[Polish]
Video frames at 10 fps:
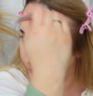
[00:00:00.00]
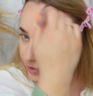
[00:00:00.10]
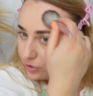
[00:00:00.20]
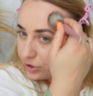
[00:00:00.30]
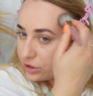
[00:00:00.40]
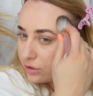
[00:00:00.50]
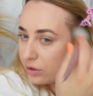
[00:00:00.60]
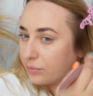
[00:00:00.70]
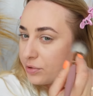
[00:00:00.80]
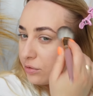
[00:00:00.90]
że to nie są
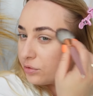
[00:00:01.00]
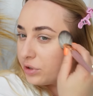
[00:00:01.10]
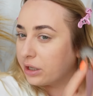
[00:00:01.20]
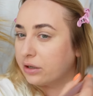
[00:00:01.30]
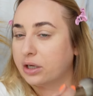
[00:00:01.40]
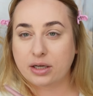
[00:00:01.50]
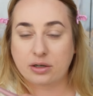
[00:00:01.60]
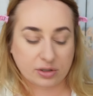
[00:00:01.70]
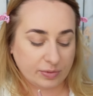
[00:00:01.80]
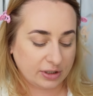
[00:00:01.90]
absolutnie ich
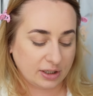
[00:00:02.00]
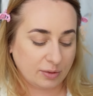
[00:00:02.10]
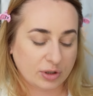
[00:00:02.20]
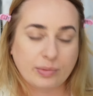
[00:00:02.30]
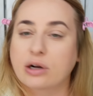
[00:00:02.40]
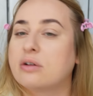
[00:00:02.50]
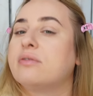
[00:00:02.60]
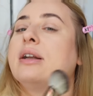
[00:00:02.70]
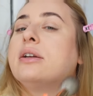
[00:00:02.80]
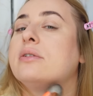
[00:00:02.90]
kosmetyki
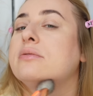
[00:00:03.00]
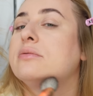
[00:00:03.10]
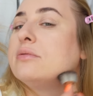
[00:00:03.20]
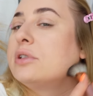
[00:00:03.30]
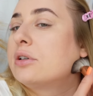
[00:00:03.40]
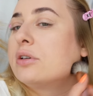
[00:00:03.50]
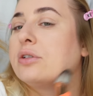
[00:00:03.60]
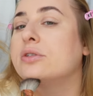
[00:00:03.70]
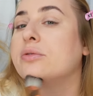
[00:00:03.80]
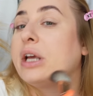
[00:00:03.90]
przepakowane, tylko
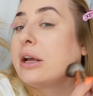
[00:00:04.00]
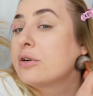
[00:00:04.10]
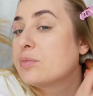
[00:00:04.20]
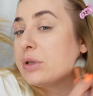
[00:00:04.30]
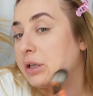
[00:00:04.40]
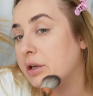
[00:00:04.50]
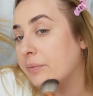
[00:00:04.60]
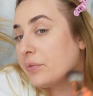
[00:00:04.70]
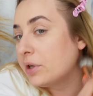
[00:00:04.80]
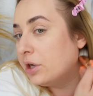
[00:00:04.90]
to są jej kosmetyki,
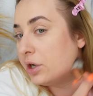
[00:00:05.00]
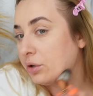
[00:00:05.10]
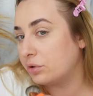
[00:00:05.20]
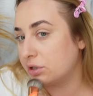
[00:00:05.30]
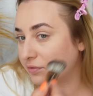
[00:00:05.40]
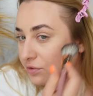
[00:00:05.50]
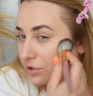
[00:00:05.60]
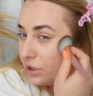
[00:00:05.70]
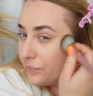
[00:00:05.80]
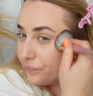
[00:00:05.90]
które
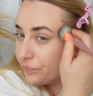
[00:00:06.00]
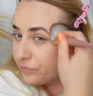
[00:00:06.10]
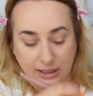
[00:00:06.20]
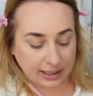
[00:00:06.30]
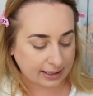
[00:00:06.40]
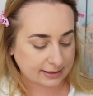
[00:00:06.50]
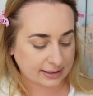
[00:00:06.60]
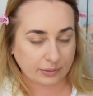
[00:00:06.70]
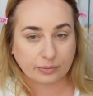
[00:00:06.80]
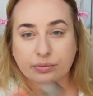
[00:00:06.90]
stworzyli
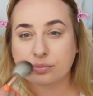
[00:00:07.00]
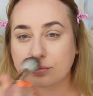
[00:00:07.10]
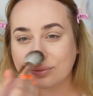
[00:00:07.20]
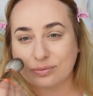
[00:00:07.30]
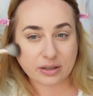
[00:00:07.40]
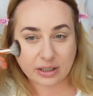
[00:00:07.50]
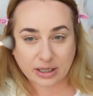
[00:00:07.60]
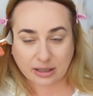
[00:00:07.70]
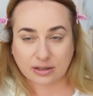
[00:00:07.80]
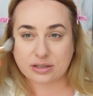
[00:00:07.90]
razem.
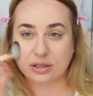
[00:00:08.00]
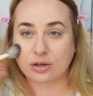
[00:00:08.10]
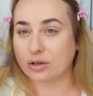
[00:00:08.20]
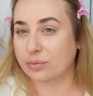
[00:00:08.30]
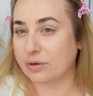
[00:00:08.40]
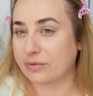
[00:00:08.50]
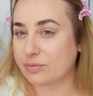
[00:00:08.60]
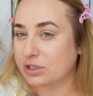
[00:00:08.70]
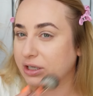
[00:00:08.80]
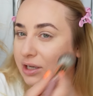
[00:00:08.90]
Delikatny jest ten kolor, powiem Wam,
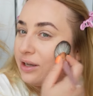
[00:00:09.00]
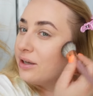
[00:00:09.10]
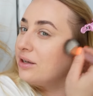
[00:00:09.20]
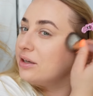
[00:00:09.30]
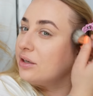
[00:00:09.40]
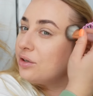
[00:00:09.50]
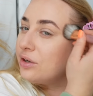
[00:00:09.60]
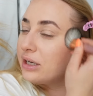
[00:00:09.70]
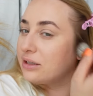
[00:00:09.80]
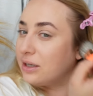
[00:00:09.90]
że taki no
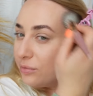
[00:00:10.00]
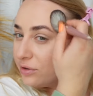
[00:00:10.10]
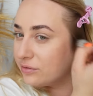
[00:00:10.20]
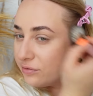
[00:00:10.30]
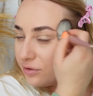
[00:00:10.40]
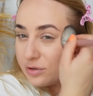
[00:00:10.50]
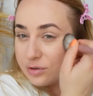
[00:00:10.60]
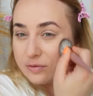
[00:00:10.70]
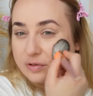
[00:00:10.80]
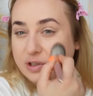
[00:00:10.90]
jak dla blond
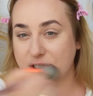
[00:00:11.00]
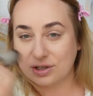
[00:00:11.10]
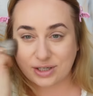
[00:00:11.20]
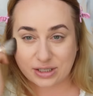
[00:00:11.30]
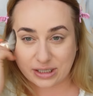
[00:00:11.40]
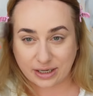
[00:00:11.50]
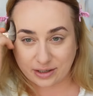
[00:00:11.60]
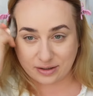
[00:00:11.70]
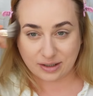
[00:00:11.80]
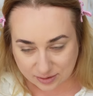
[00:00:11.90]
włosków do jaśniejszej
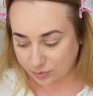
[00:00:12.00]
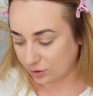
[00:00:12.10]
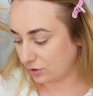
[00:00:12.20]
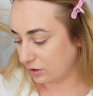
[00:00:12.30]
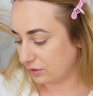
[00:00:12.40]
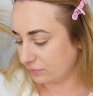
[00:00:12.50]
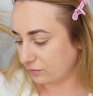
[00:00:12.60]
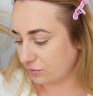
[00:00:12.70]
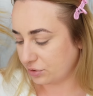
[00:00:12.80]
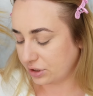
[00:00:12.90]
cery, spoko.
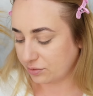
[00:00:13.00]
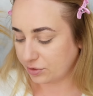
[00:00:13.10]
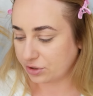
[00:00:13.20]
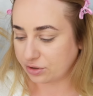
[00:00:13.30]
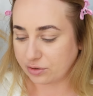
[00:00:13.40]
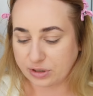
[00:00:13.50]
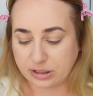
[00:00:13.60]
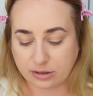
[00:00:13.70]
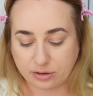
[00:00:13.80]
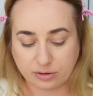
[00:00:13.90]
Użyję sobie jeszcze odrobinę
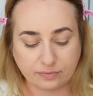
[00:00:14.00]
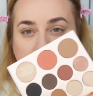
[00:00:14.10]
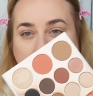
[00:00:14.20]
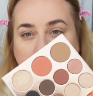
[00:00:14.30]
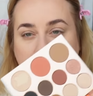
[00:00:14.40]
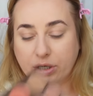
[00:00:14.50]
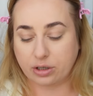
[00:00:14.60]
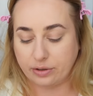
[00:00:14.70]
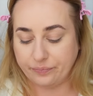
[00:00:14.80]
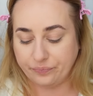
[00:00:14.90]
tego
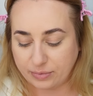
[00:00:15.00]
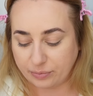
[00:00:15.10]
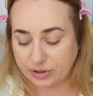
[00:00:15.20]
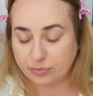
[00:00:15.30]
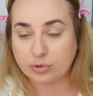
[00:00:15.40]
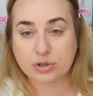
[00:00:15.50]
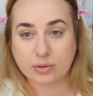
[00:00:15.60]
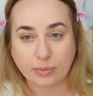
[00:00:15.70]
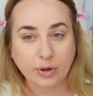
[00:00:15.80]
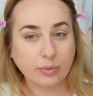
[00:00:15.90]
ciemniejszego. Mam ten plus, że
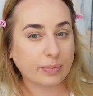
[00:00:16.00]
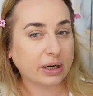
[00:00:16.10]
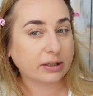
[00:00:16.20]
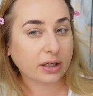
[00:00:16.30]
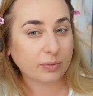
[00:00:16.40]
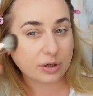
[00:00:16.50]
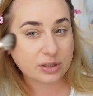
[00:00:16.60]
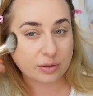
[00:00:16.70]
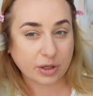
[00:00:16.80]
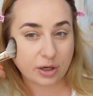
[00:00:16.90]
mam obie paletki, mogę
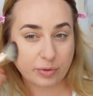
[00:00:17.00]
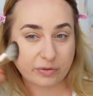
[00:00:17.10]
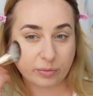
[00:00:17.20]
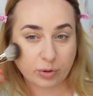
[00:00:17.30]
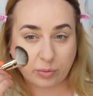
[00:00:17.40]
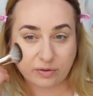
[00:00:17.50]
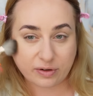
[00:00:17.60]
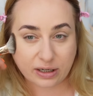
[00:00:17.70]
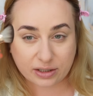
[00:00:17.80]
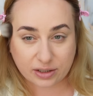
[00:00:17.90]
sobie obie
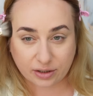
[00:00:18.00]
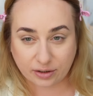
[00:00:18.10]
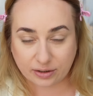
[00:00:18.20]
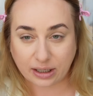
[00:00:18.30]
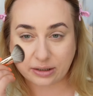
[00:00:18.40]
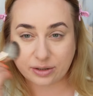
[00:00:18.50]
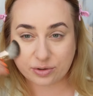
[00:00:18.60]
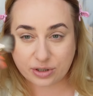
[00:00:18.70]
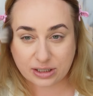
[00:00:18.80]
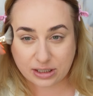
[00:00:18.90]
wypróbować. Tak, ten
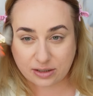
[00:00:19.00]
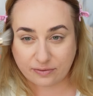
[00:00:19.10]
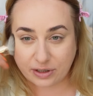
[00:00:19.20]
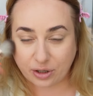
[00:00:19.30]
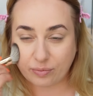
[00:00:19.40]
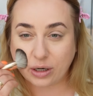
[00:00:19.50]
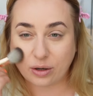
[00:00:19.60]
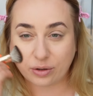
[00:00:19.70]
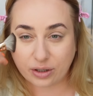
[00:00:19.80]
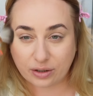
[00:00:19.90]
już jest zdecydowanie
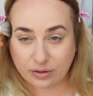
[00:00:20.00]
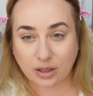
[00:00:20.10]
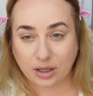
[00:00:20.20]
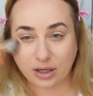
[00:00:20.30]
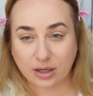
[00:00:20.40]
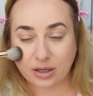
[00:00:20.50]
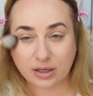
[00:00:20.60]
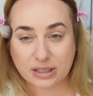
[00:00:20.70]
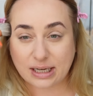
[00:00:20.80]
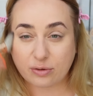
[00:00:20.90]
opalony. I,
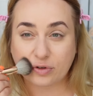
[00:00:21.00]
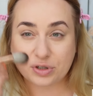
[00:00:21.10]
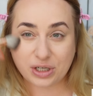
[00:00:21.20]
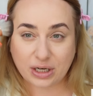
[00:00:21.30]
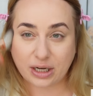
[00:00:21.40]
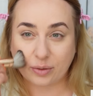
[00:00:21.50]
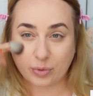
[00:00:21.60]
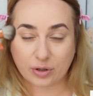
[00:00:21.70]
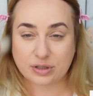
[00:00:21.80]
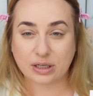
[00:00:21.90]
i zarówno cienie, jak i
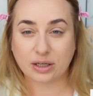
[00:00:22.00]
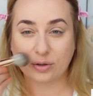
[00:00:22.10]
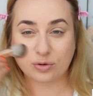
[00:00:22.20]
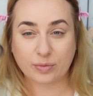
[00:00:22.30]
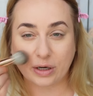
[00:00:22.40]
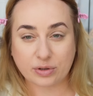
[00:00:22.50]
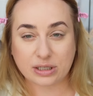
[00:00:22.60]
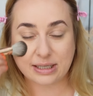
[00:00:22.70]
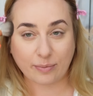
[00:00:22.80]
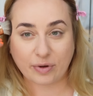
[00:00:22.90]
bronzer i róż mają się
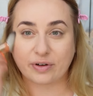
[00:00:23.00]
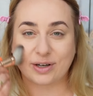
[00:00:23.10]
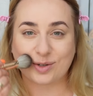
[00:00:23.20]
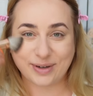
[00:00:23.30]
same wręcz